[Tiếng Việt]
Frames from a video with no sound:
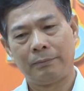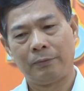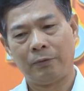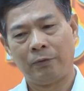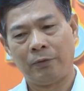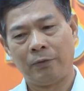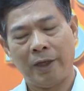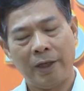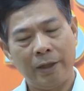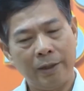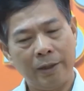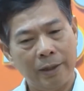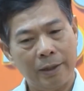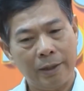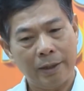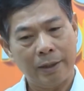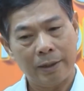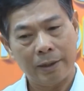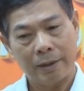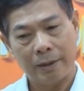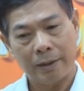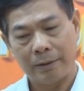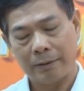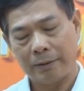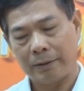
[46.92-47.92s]
với
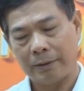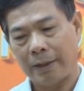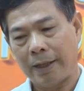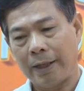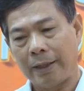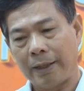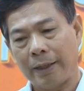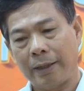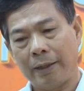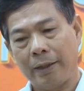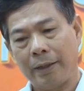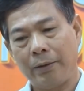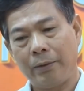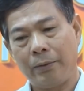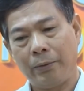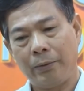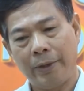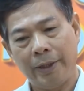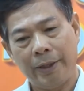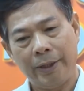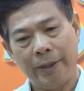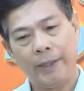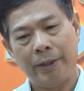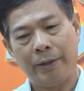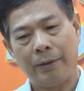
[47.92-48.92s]
ờ, các cái
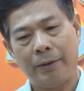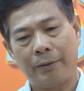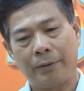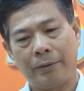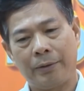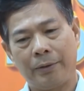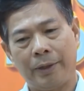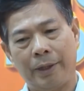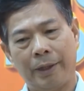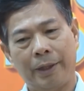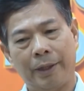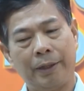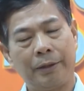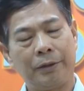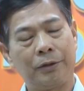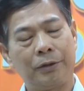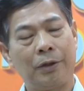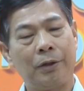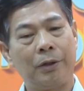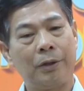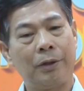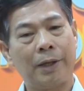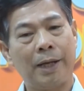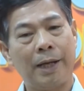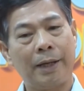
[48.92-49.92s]
nguyên liệu để
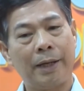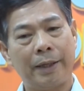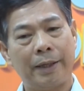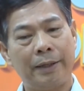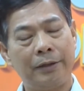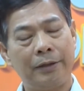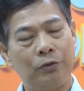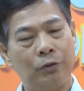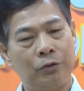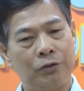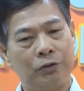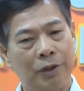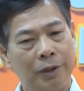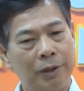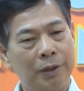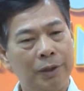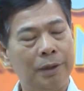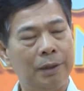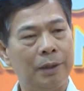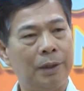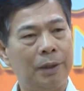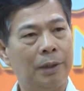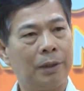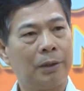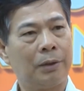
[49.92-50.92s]
cho các kiến trúc sư
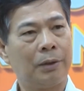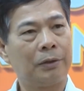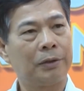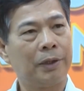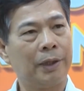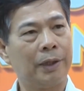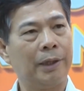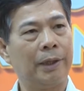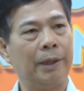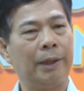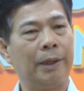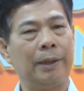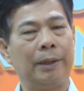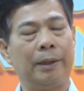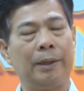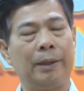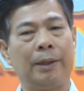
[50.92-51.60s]
có thể